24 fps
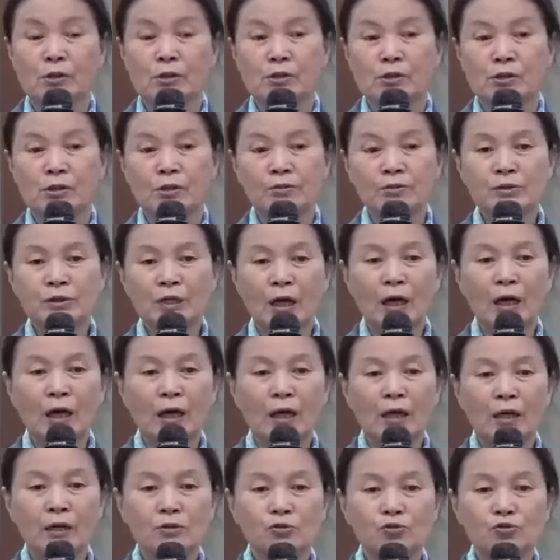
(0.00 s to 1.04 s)

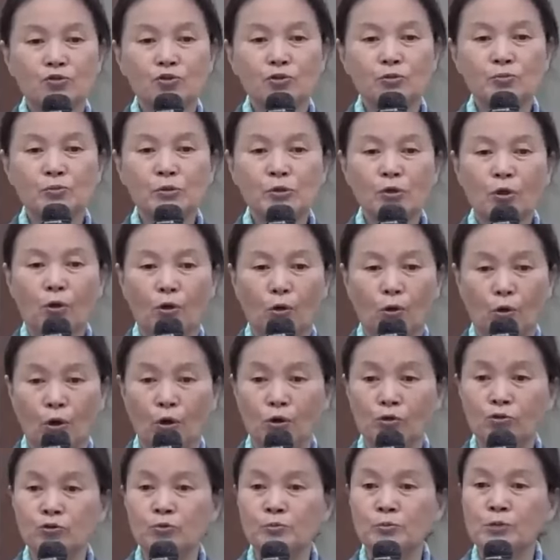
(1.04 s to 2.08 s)
성자가 숨을
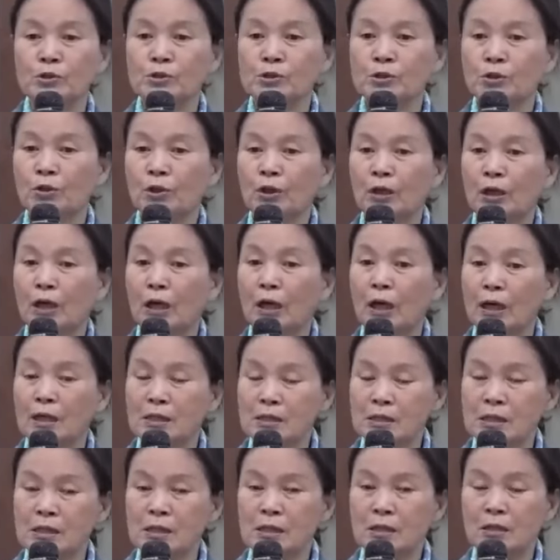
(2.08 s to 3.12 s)

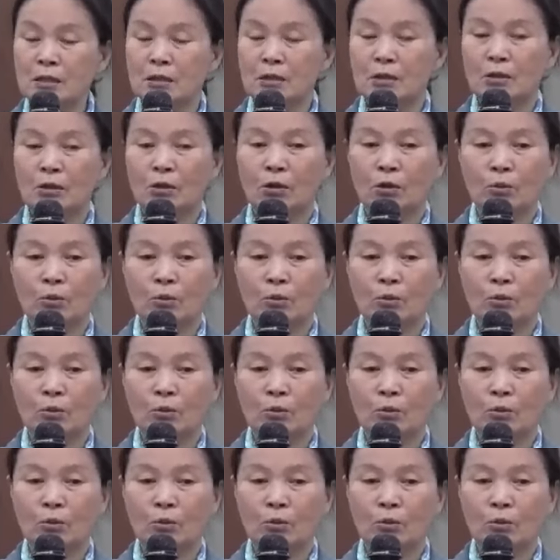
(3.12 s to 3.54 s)
거두면서까지